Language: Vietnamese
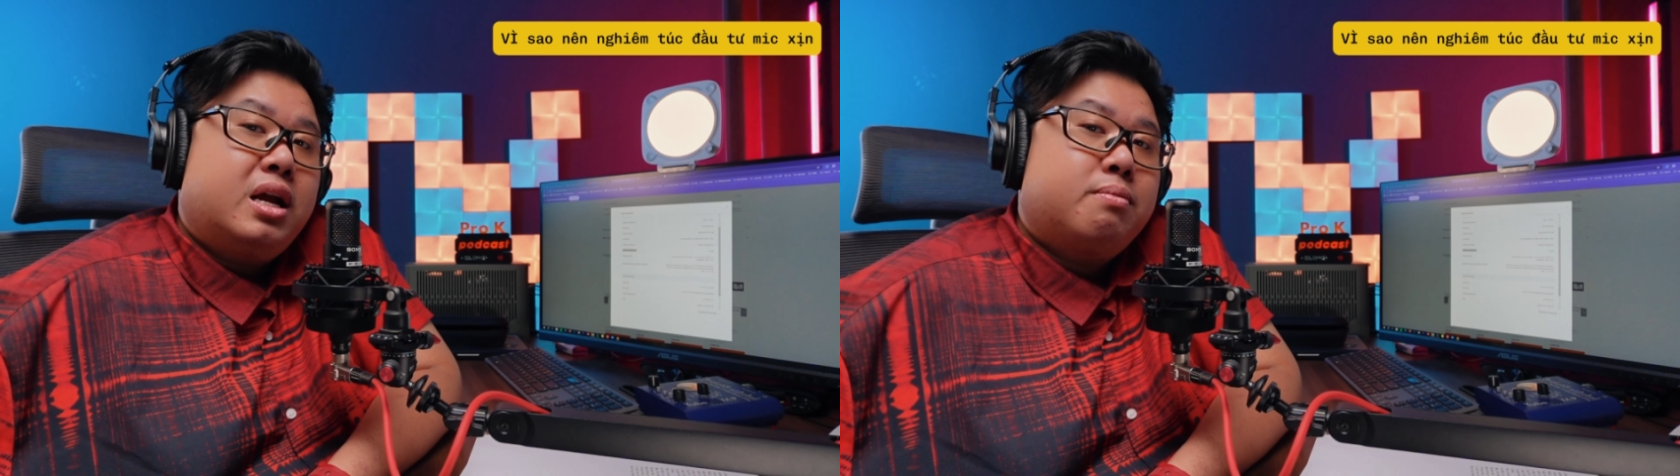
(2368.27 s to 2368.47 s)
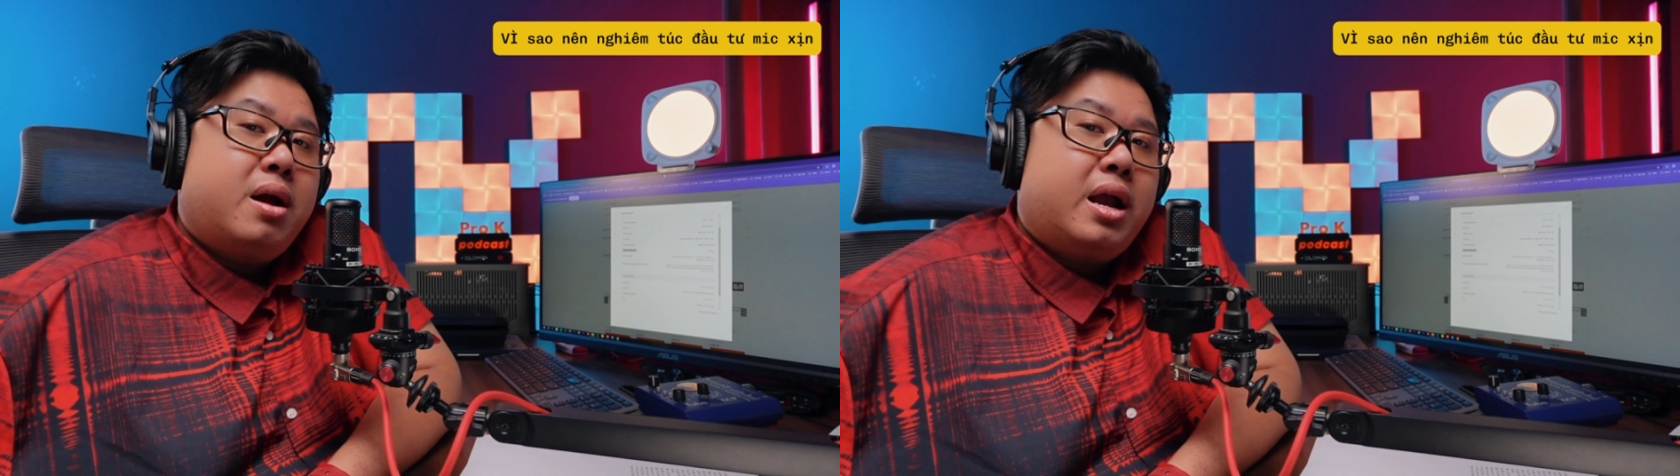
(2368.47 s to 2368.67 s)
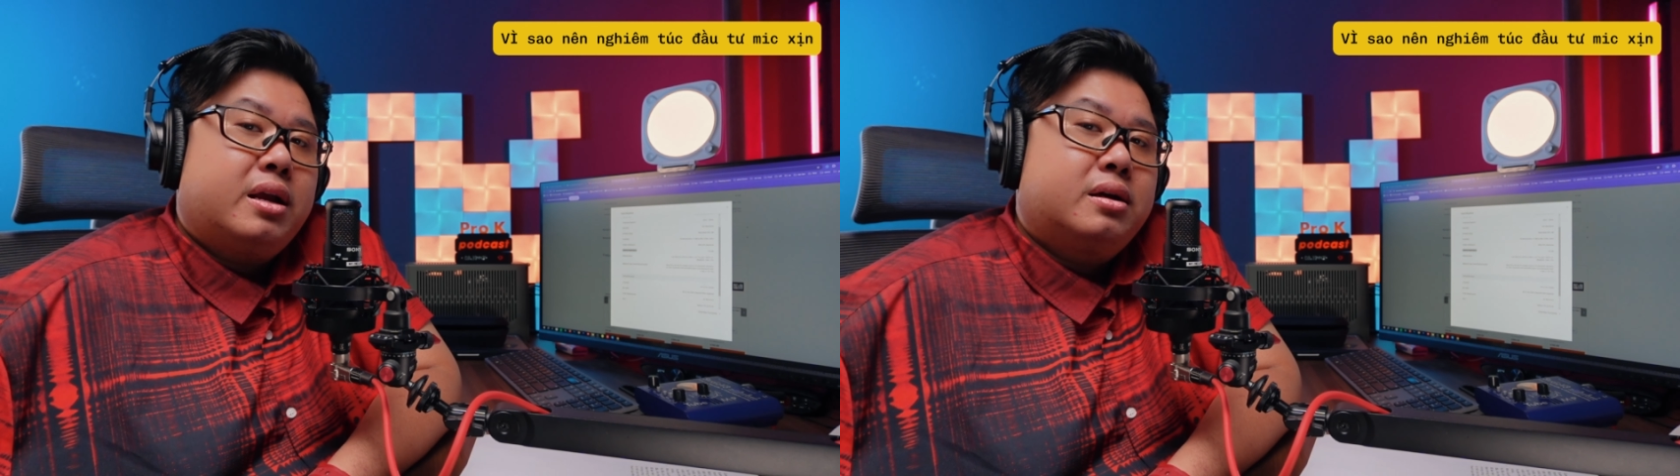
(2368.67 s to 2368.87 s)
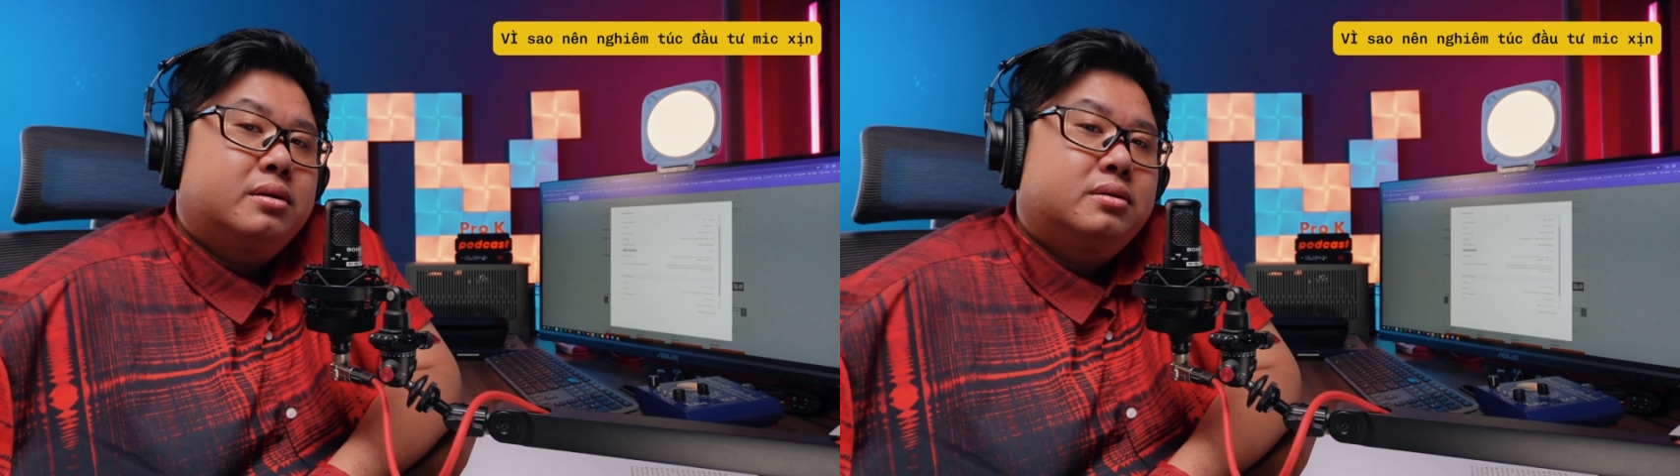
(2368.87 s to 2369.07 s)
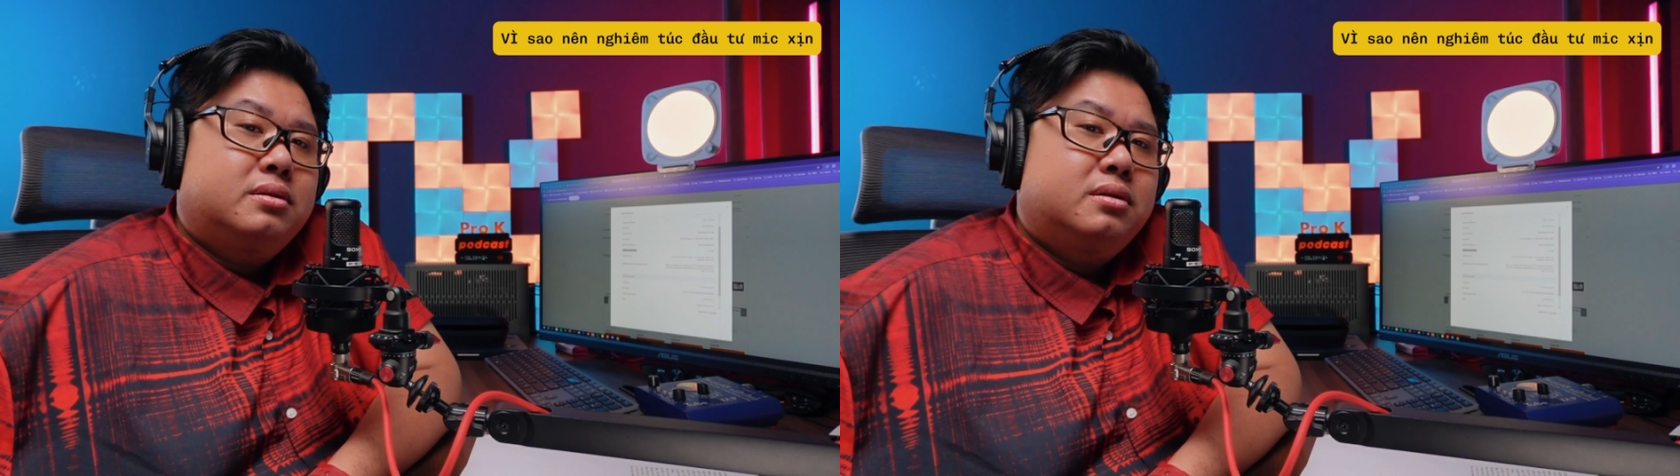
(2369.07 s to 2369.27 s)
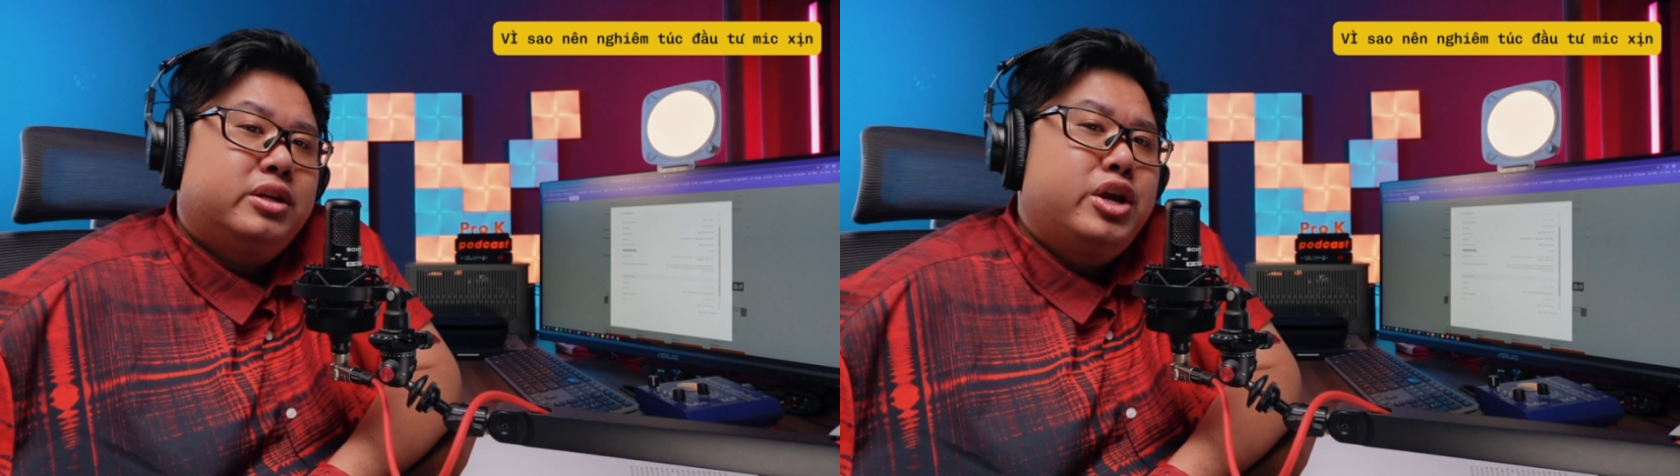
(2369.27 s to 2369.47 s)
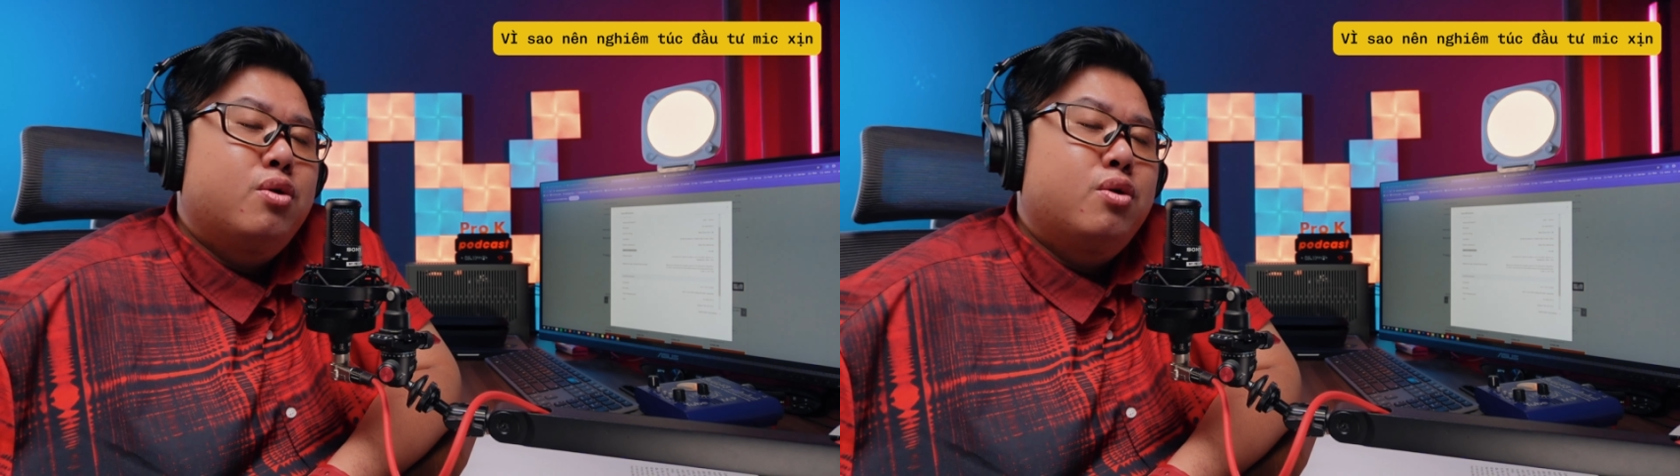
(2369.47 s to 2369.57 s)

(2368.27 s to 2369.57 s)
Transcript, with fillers: thì các bạn